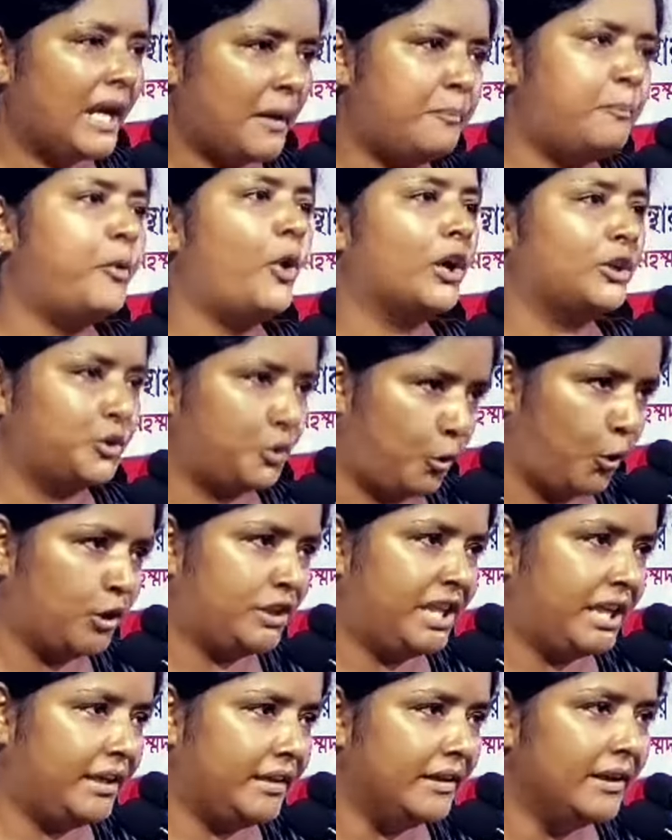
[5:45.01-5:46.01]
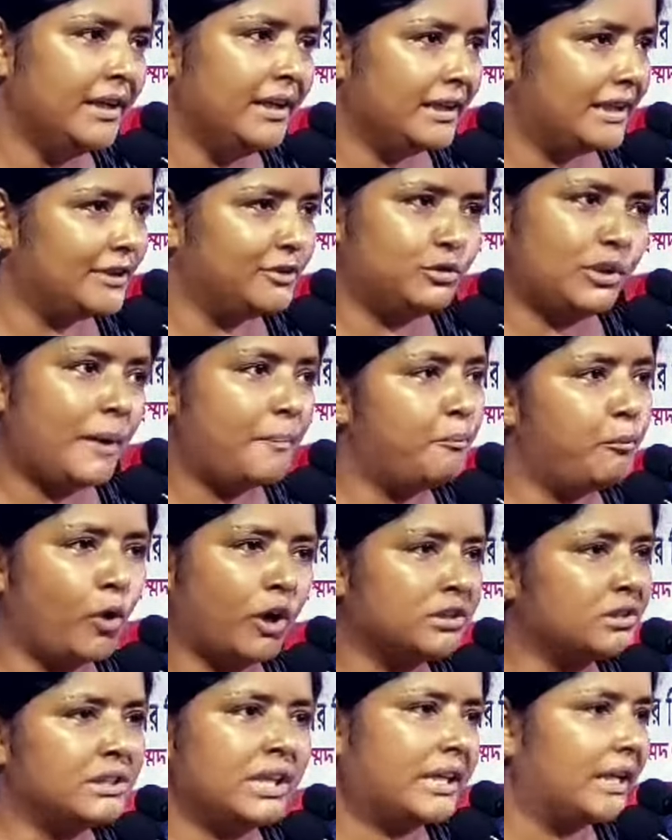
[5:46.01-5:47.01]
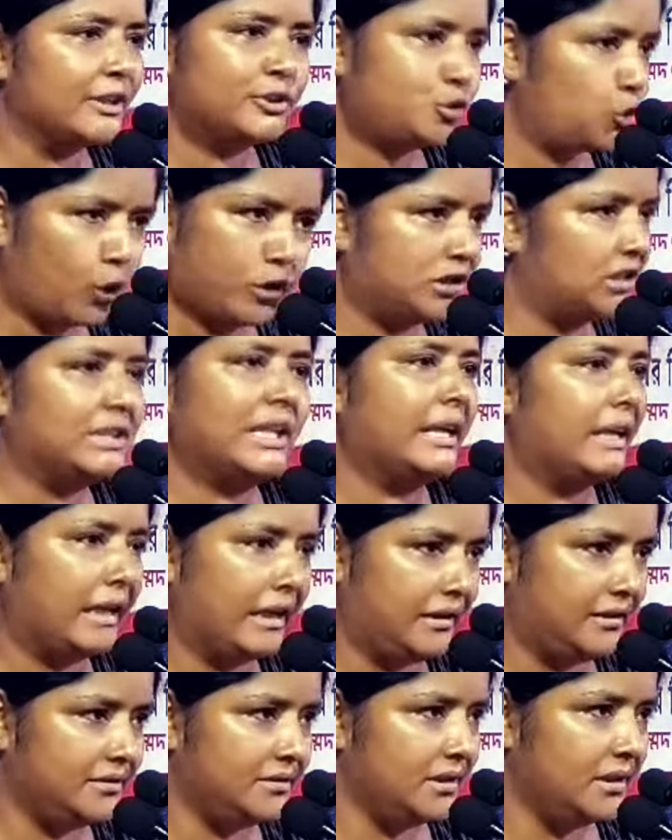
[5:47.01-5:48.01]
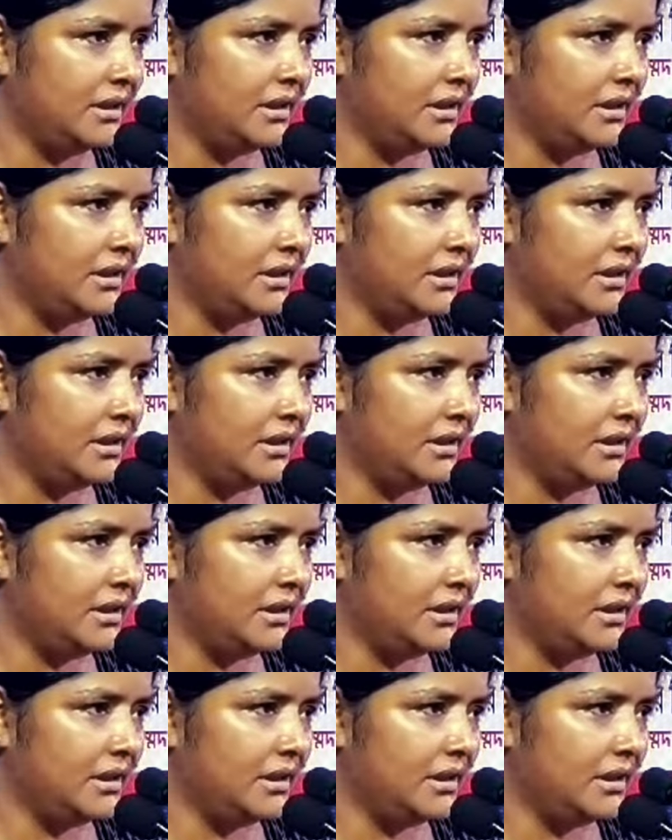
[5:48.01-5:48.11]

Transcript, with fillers: এ পথ কঠিন কিন্তু এই পথ থেকে সরতে নেই